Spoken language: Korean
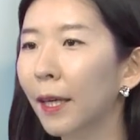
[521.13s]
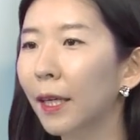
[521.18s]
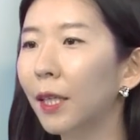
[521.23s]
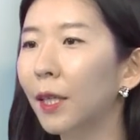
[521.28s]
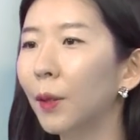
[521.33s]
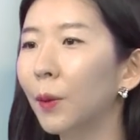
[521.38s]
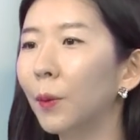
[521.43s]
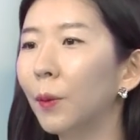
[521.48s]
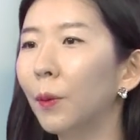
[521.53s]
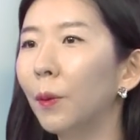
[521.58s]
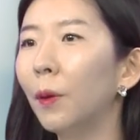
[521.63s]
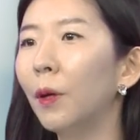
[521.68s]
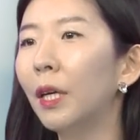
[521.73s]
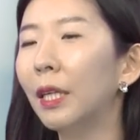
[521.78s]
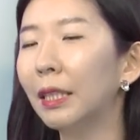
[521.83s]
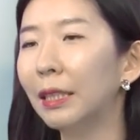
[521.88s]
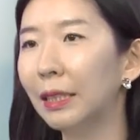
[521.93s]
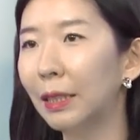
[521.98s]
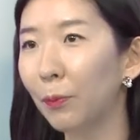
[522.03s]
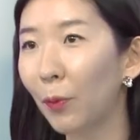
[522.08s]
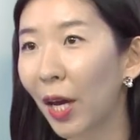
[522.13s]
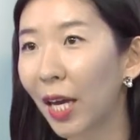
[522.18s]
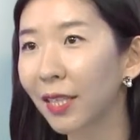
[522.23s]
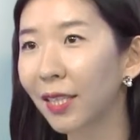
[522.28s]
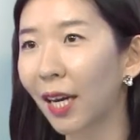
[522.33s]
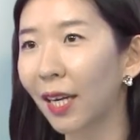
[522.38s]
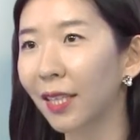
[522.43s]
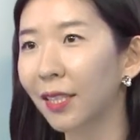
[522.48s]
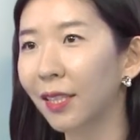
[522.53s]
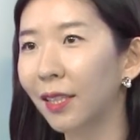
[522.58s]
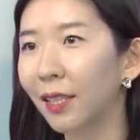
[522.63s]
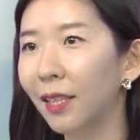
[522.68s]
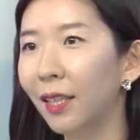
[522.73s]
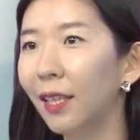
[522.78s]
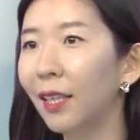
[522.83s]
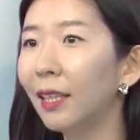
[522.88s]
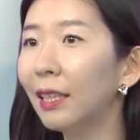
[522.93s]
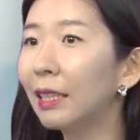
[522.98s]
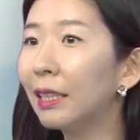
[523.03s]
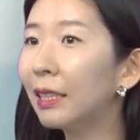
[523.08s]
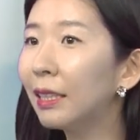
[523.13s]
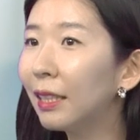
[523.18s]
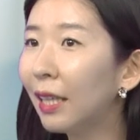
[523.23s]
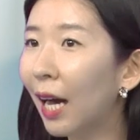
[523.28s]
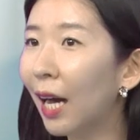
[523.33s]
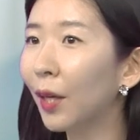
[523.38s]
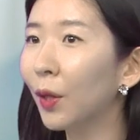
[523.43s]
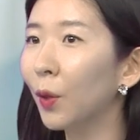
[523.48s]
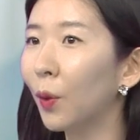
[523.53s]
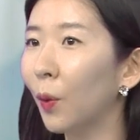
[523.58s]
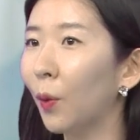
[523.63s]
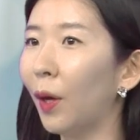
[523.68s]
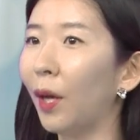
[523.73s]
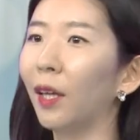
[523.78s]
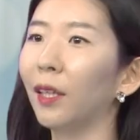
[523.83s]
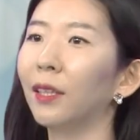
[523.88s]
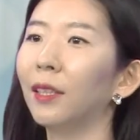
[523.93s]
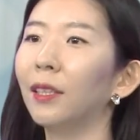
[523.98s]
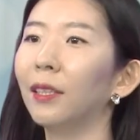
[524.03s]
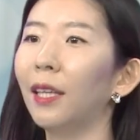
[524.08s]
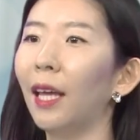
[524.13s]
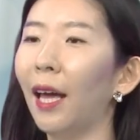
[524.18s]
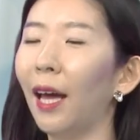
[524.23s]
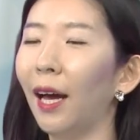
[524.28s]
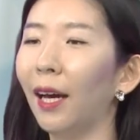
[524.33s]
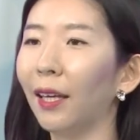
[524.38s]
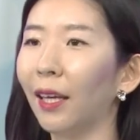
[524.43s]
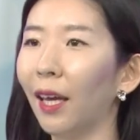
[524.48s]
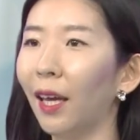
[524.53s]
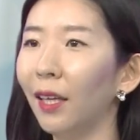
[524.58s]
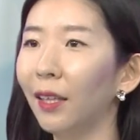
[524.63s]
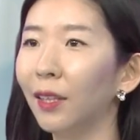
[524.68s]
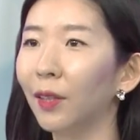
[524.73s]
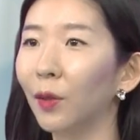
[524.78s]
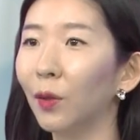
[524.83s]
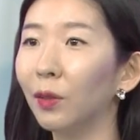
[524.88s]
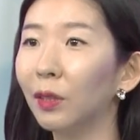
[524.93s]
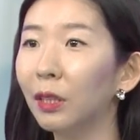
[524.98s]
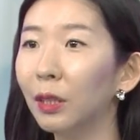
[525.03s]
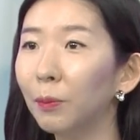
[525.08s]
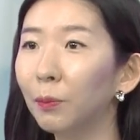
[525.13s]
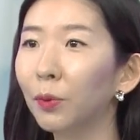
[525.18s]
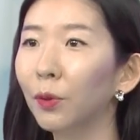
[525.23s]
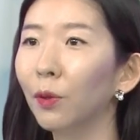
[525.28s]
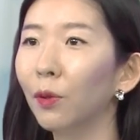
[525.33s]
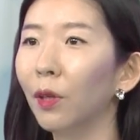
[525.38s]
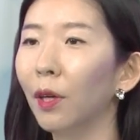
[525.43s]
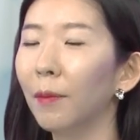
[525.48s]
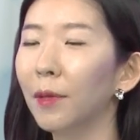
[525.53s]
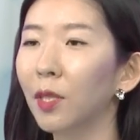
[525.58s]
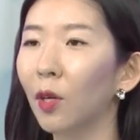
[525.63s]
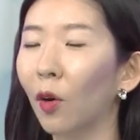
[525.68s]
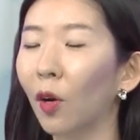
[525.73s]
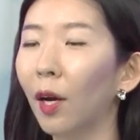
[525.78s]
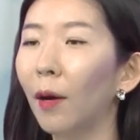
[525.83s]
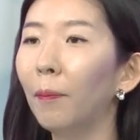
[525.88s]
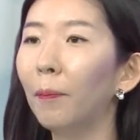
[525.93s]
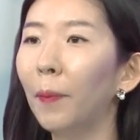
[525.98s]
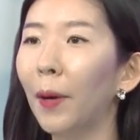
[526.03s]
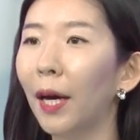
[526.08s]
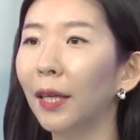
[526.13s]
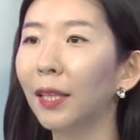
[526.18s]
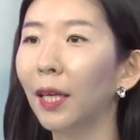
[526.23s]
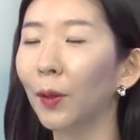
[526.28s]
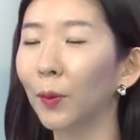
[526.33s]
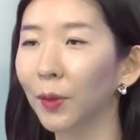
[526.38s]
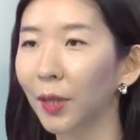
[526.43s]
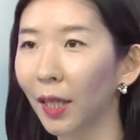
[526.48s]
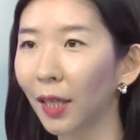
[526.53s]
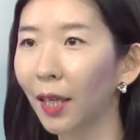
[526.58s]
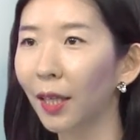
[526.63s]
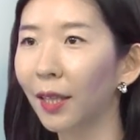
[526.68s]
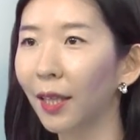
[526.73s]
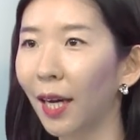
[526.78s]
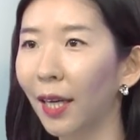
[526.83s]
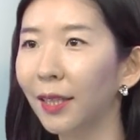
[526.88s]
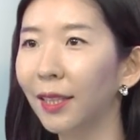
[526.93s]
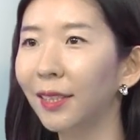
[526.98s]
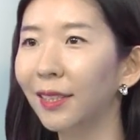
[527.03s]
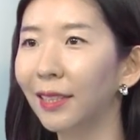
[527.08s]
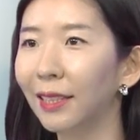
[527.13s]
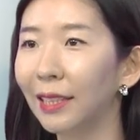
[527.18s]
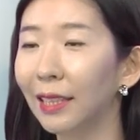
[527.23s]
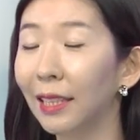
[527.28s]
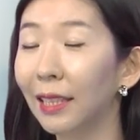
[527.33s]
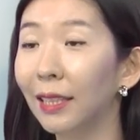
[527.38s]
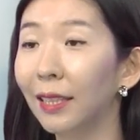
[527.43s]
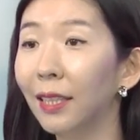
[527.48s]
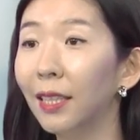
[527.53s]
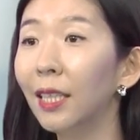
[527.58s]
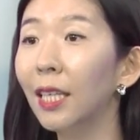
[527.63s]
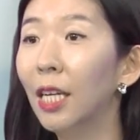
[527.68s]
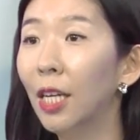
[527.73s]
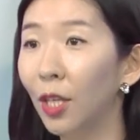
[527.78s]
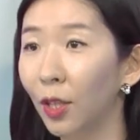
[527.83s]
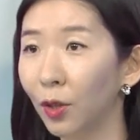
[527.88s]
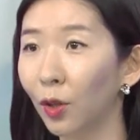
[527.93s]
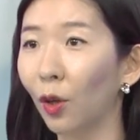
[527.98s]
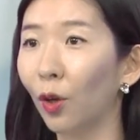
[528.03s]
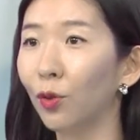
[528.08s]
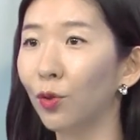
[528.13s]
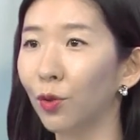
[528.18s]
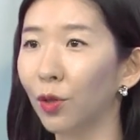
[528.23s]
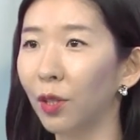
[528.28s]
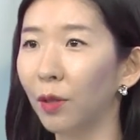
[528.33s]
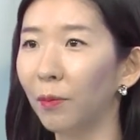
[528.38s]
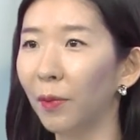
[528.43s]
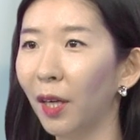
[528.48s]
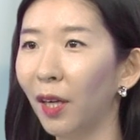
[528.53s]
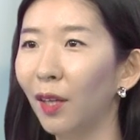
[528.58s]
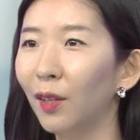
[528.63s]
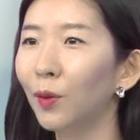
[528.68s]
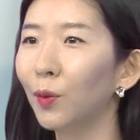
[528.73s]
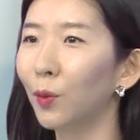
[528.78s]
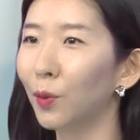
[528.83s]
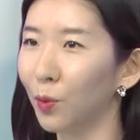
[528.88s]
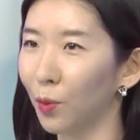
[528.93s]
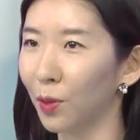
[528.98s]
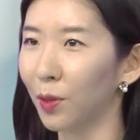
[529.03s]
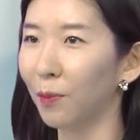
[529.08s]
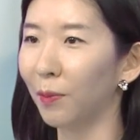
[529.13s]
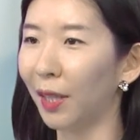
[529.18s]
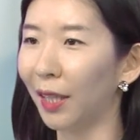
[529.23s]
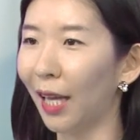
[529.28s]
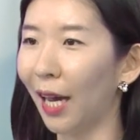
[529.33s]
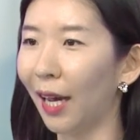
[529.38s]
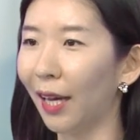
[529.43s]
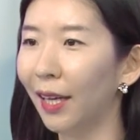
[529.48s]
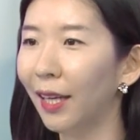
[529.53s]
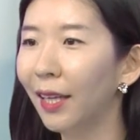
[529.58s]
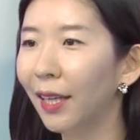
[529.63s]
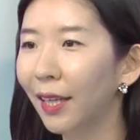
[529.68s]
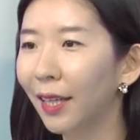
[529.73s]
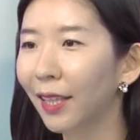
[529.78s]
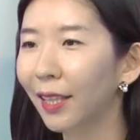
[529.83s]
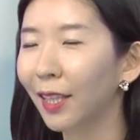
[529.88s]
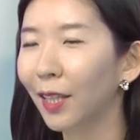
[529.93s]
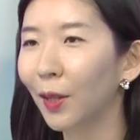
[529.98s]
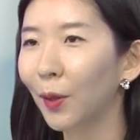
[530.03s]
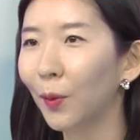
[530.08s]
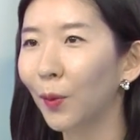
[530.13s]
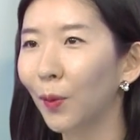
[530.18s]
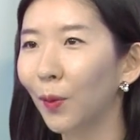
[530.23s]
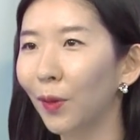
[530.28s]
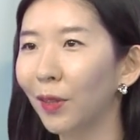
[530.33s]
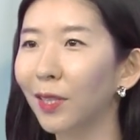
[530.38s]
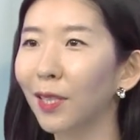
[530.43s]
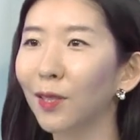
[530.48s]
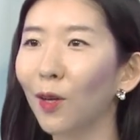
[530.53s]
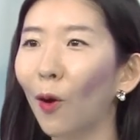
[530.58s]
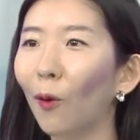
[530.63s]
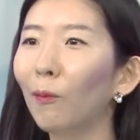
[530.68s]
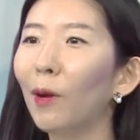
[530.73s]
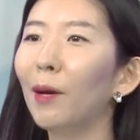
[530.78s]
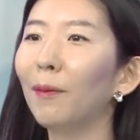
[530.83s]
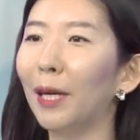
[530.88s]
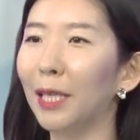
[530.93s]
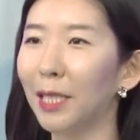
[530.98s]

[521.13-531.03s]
그리고 왜 자신이 그 학교에, 그 대학에, 그리고 그 프로그램에 적합하다고 생각을 하는지를 적어주시면 또 좋습니다. 그리고 이제 정말